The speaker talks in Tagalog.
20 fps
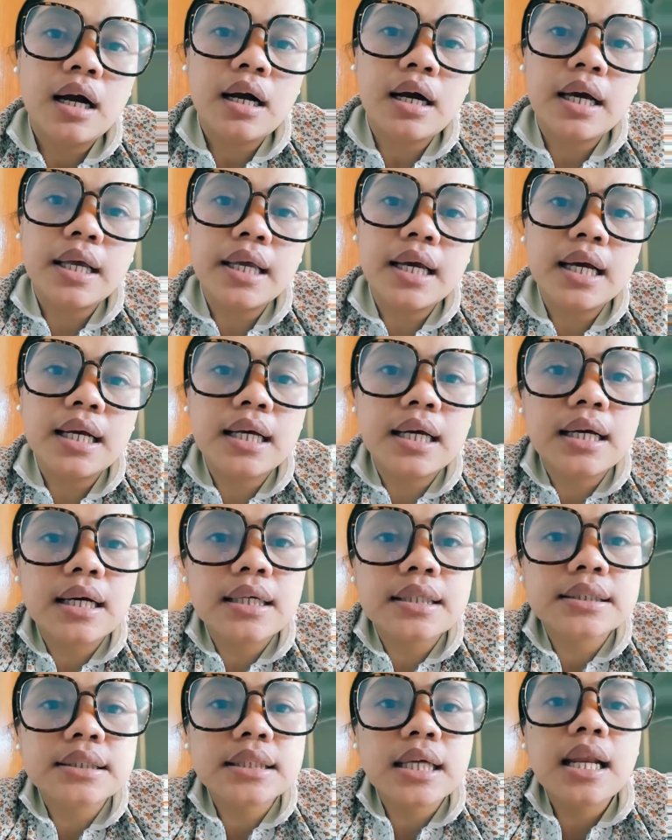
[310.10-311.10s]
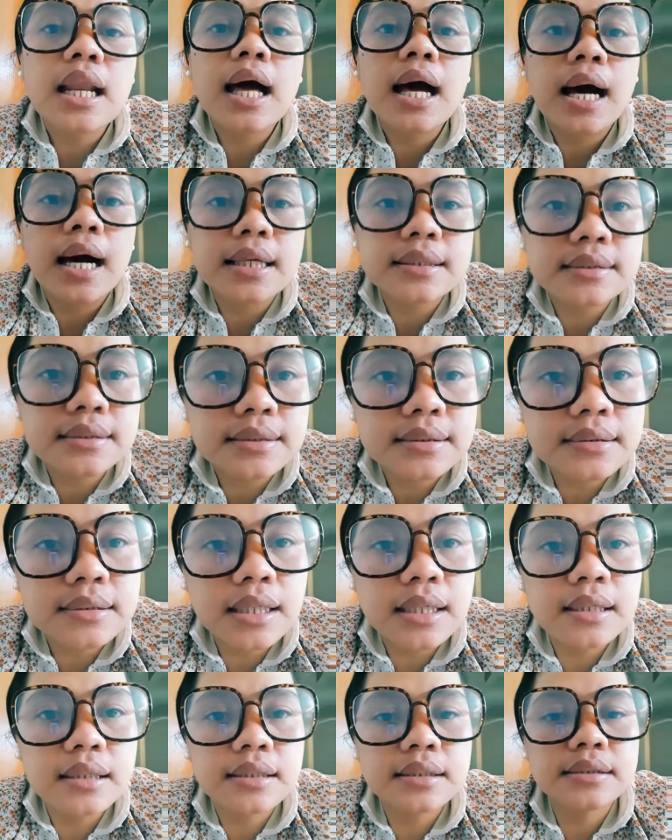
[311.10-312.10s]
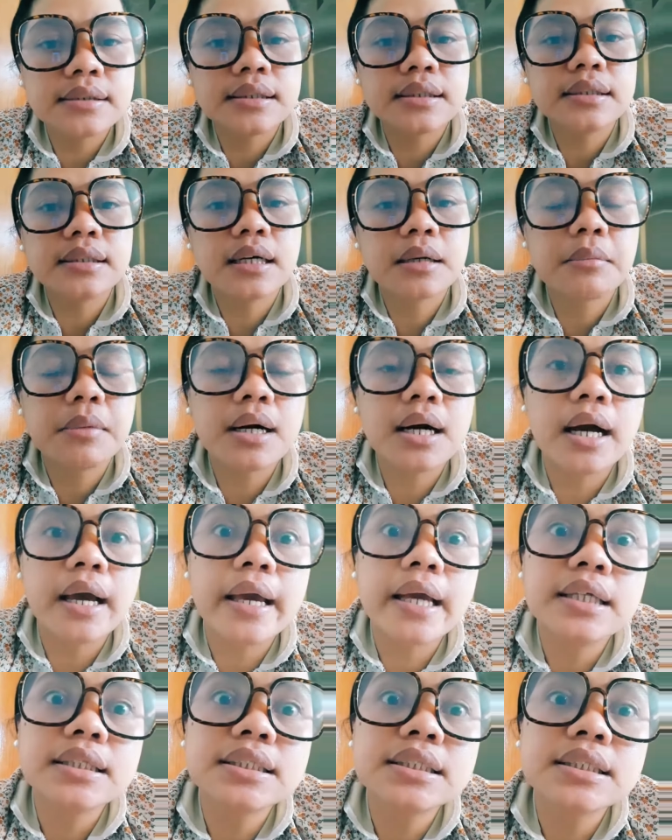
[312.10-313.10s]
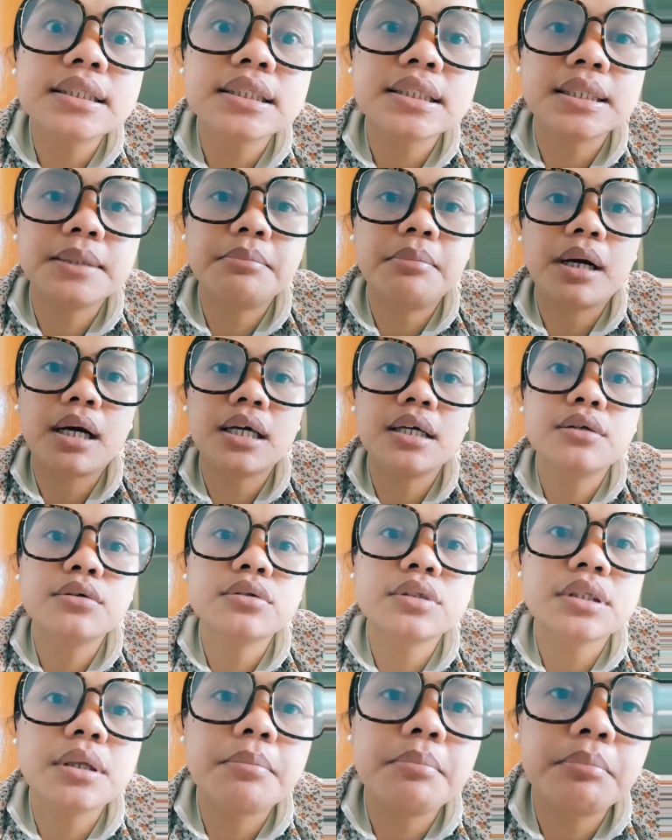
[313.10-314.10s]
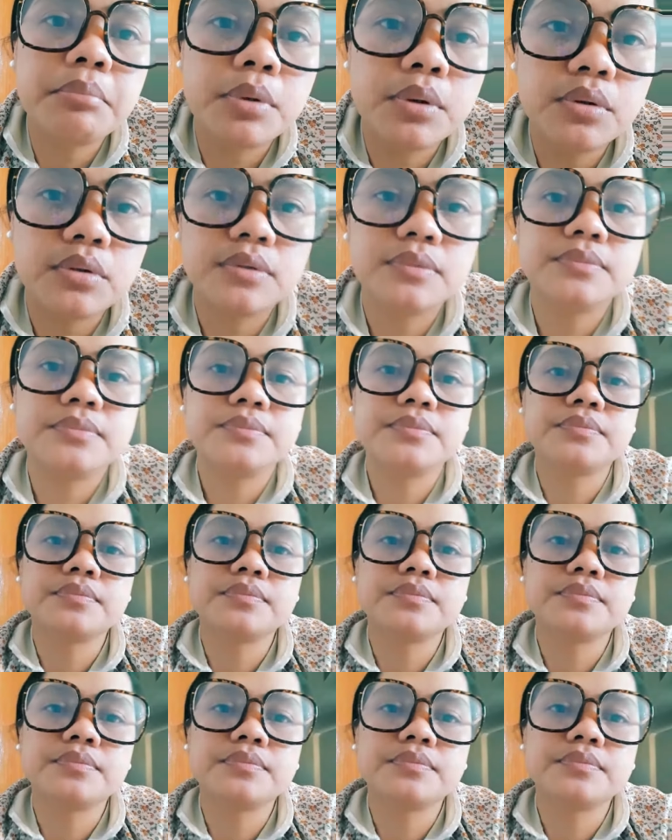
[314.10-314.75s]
Kaya sa lahat ng mga agency, pakiusap po,